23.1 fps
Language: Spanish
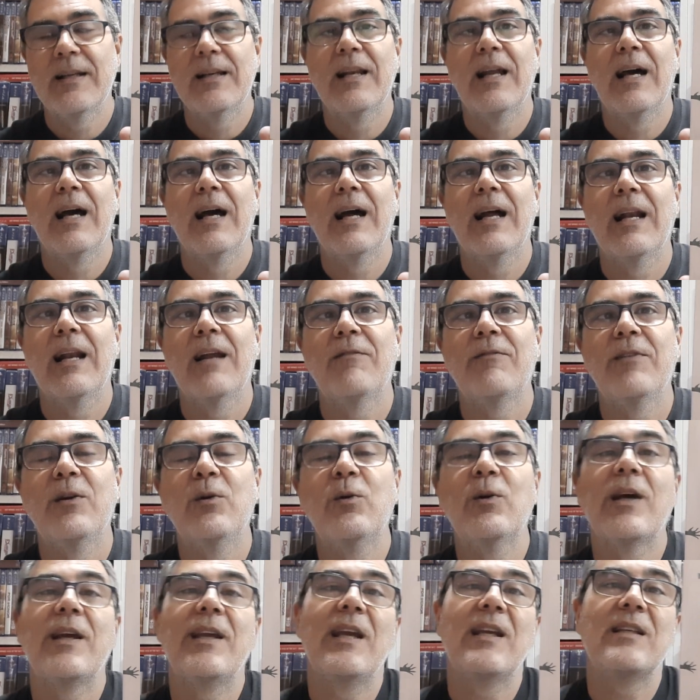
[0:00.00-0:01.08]
la,
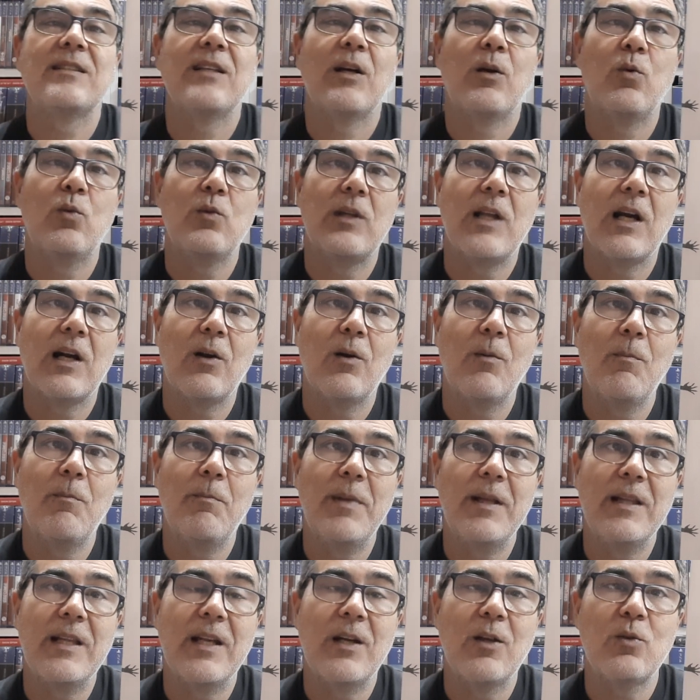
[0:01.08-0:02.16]
figura y ahí se junta con
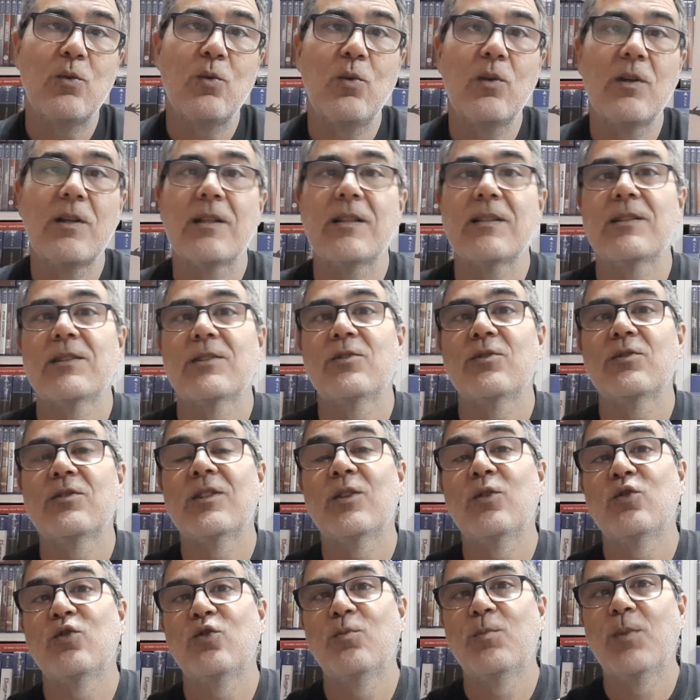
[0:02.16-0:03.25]
Peter O'Toole, que
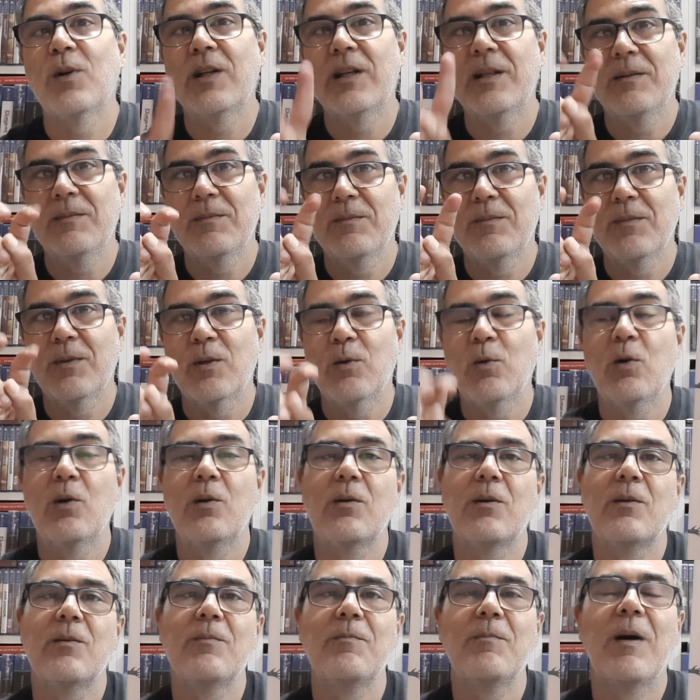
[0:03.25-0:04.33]
se, supone, pero pues
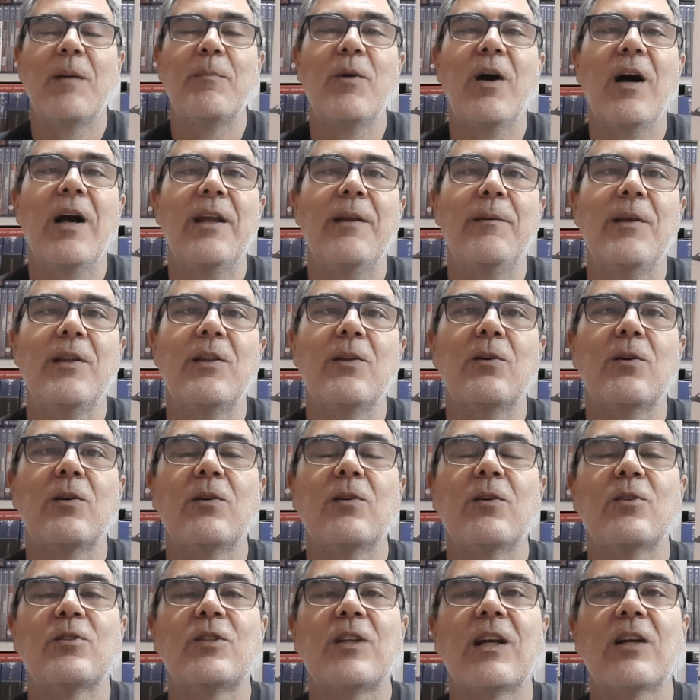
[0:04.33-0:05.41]
luego vamos a ir
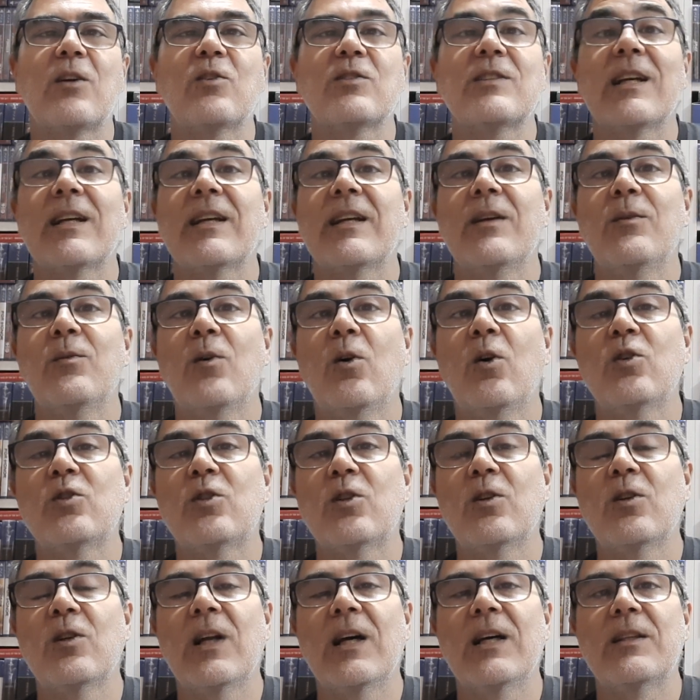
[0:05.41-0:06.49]
viendo otras cosas, que es
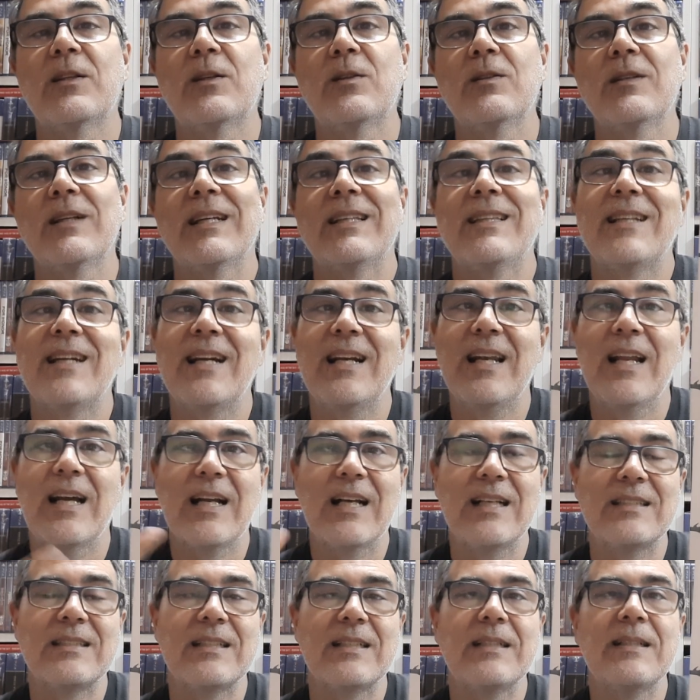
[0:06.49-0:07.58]
otro ladrón que entra en la
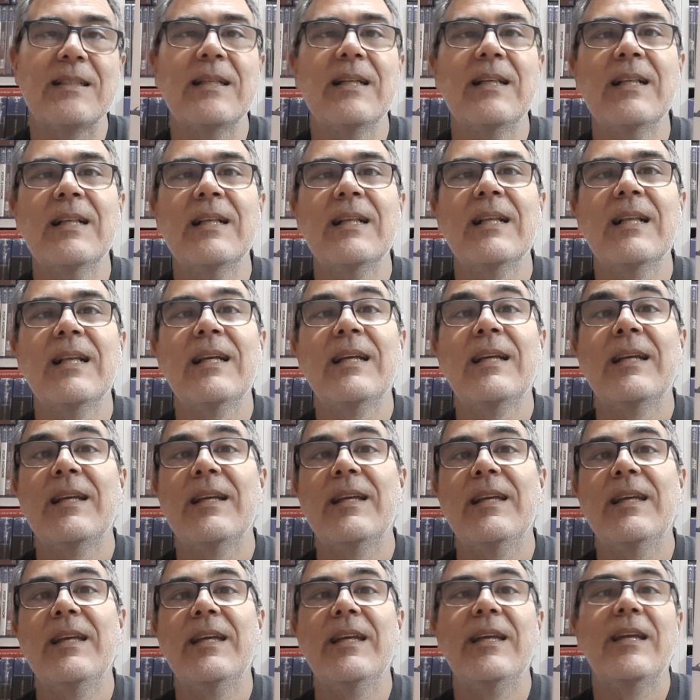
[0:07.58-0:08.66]
casa
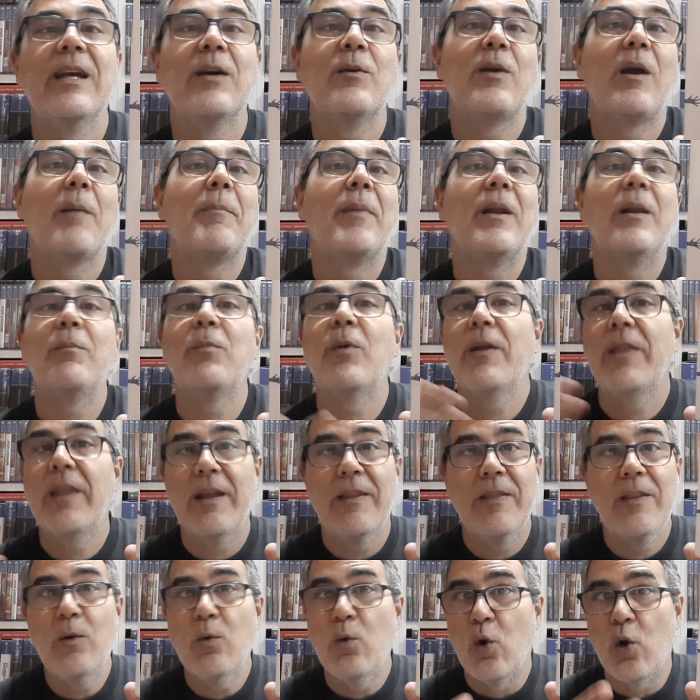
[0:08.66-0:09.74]
y es una peli pues,
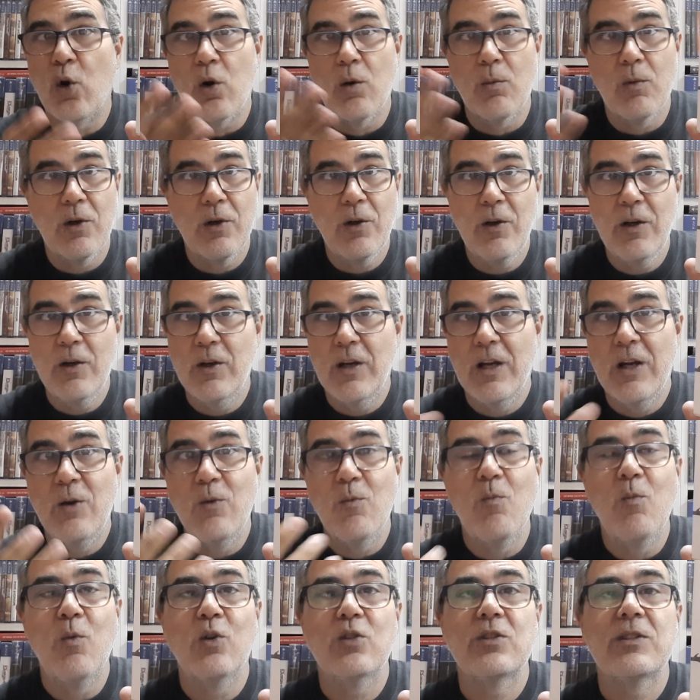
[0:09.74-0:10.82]
de, un robo, ¿no? En,
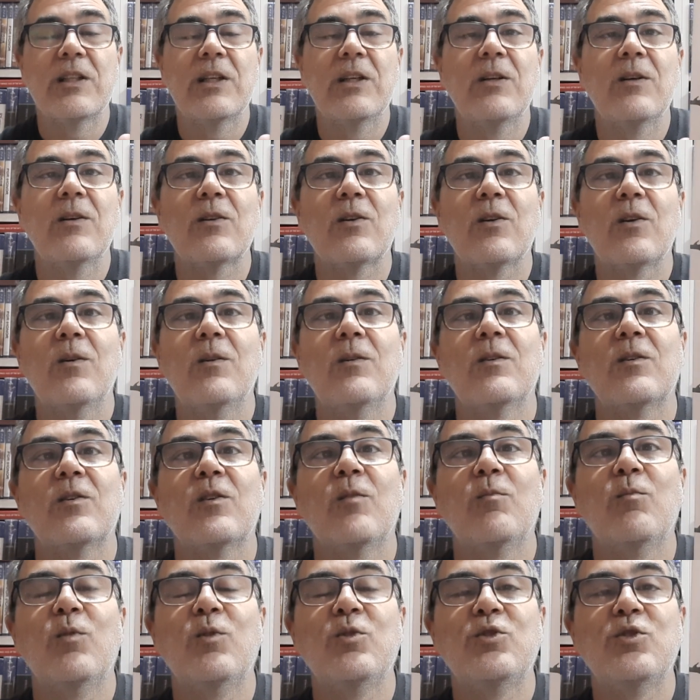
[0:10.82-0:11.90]
un museo, con,
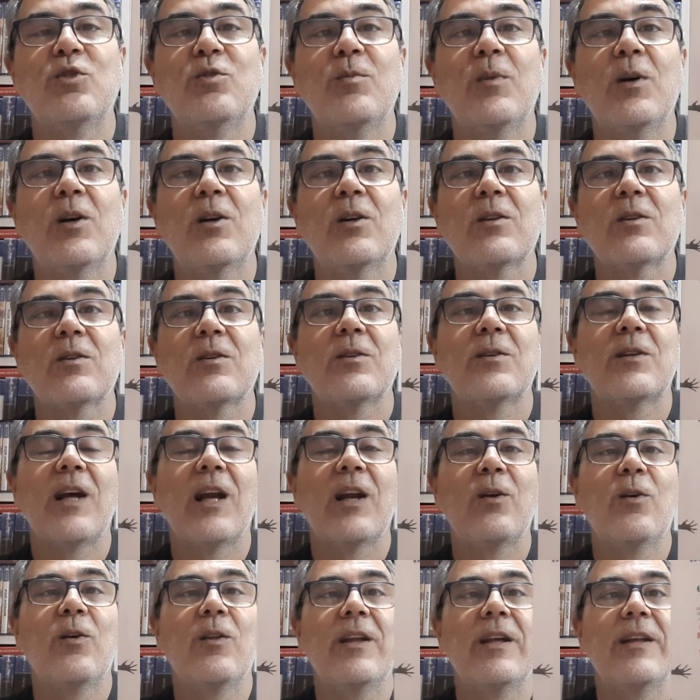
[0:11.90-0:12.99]
mucho humor, con
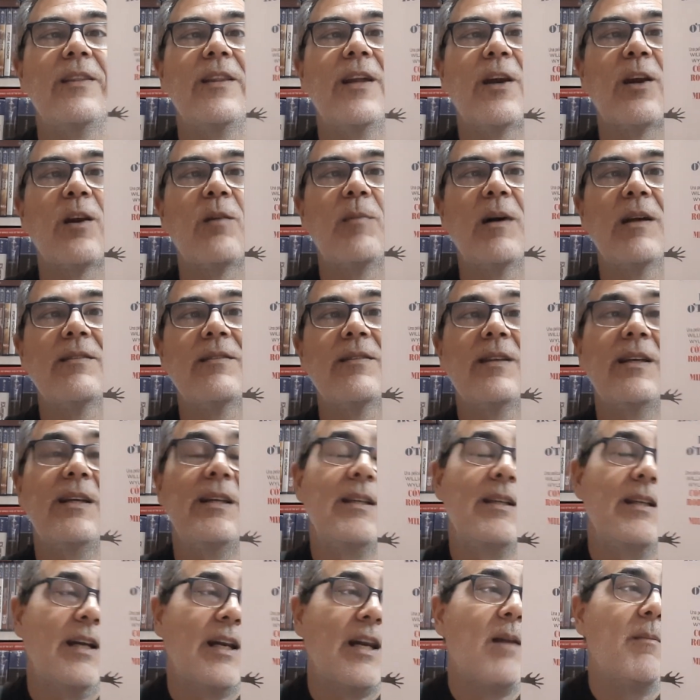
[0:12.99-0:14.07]
algo de, romance
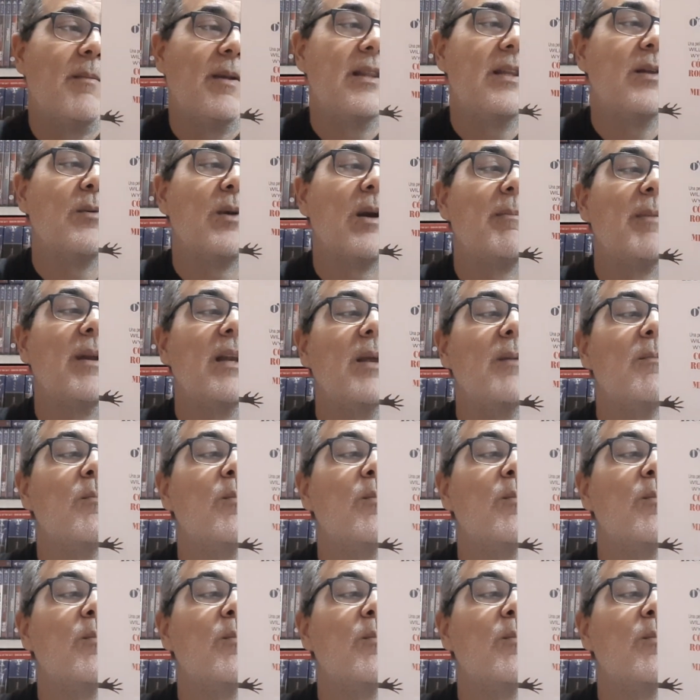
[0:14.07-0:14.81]
y realmente una peli